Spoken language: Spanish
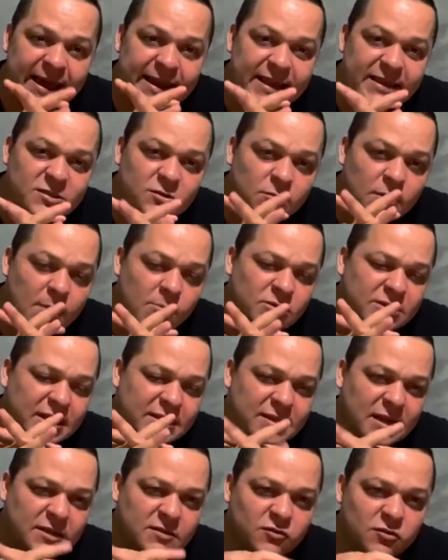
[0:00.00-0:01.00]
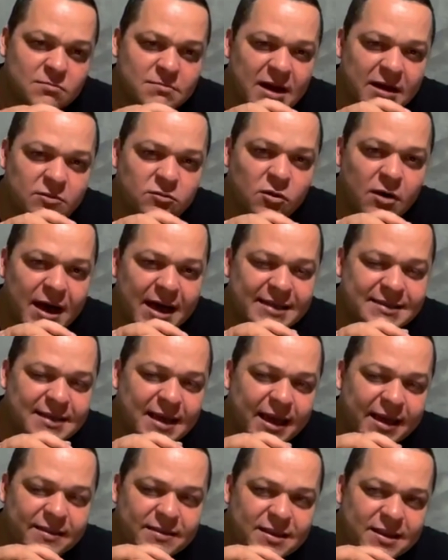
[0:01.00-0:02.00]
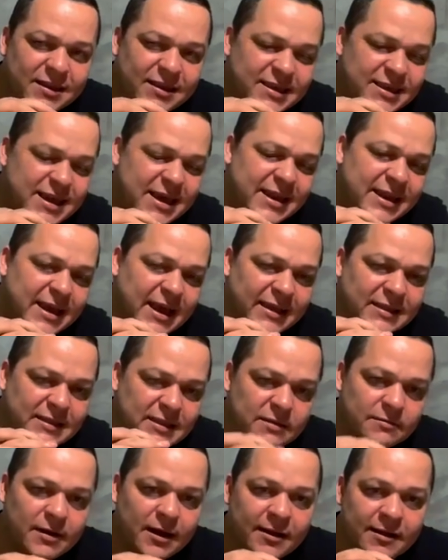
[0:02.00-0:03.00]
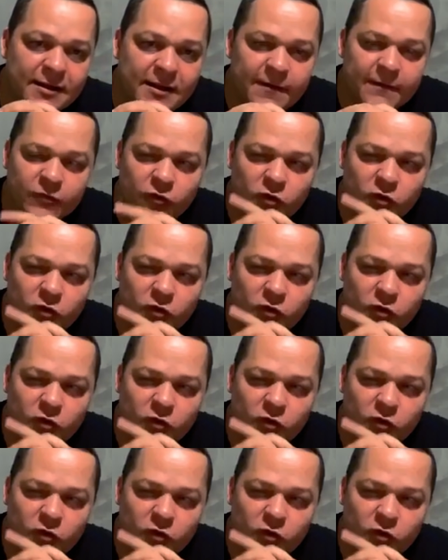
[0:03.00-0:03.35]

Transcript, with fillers: En eso vamos a transformar toda esa energía negativa.